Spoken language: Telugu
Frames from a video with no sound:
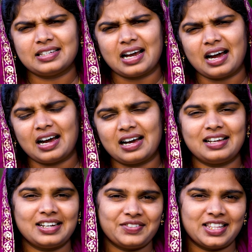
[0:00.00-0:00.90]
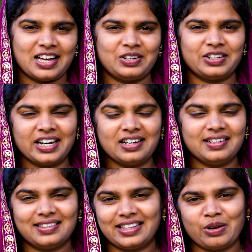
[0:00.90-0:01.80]
చాలా విధాలుగా
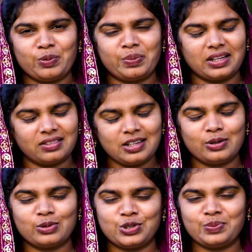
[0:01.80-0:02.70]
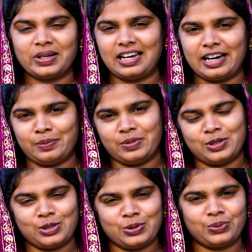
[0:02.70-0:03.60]
దేవుడు ప్రతిరోజు మనల్ని
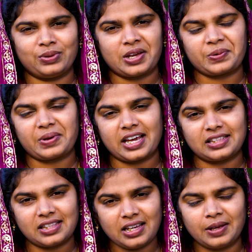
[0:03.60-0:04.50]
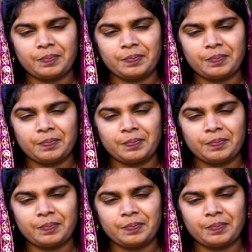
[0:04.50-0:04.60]
నడిపిస్తూ ఉన్నారు అయితే